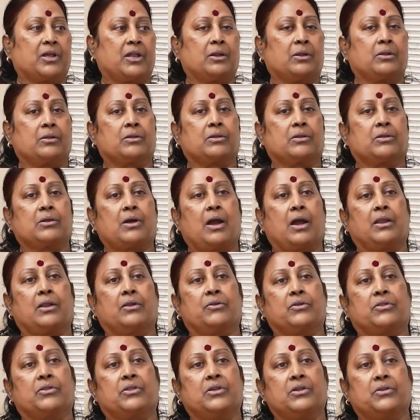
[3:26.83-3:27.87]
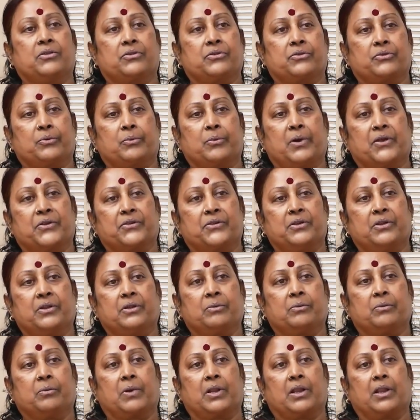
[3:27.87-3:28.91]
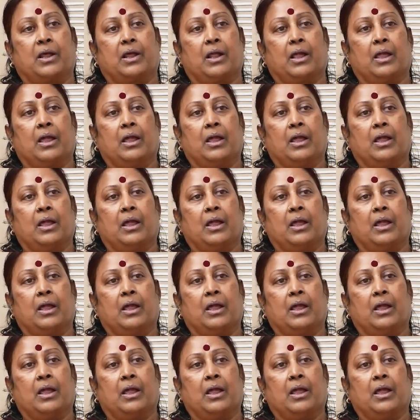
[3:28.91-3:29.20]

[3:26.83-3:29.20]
సెల్ ఆయన వచ్చి సుభాష్ని మన